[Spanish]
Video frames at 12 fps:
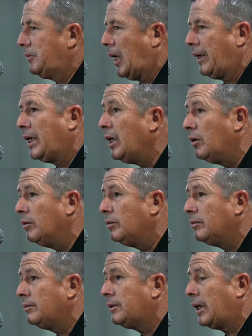
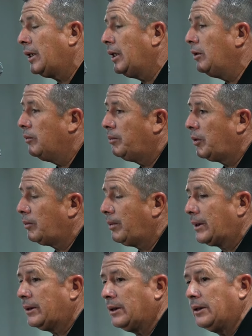tranquilo, tranquilo por
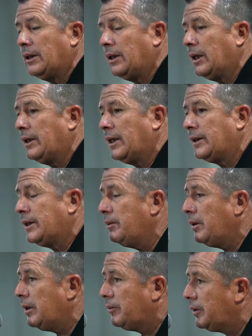parte de la
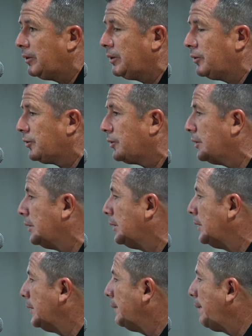directiva. Bueno, ellos
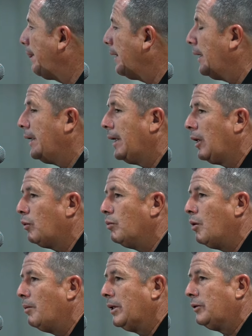en
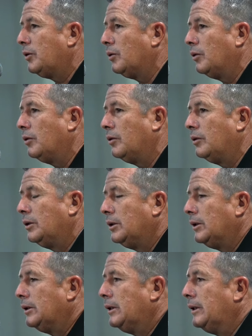algún momento
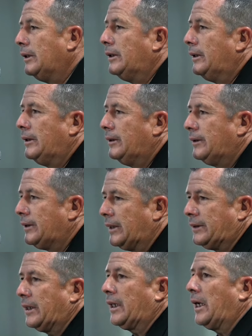eh, se
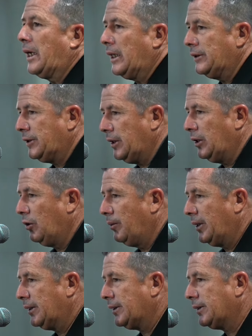acercarán si lo
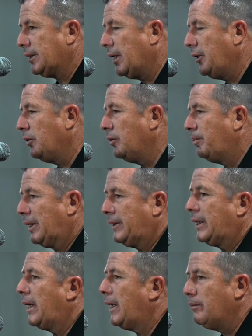ven necesario,
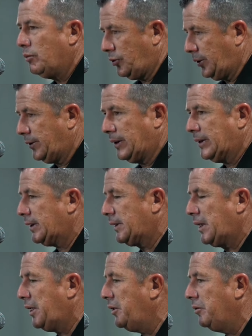platicaremos si es
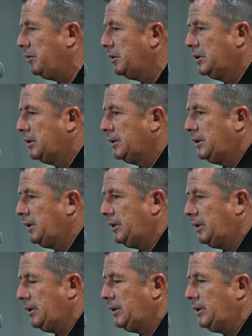necesario
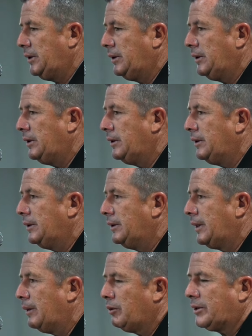y,
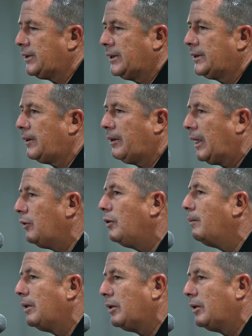tenemos que seguir trabajando a